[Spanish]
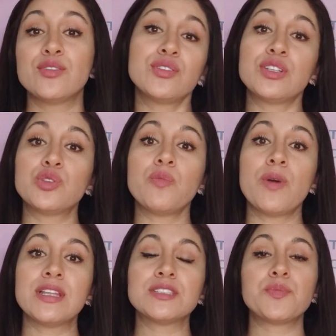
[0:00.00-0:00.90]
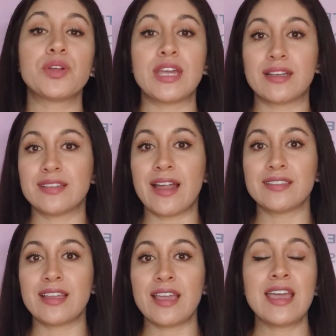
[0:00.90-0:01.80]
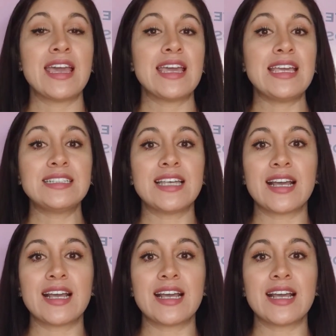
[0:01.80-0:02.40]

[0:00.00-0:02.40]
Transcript: en donde tú puedes proyectarte y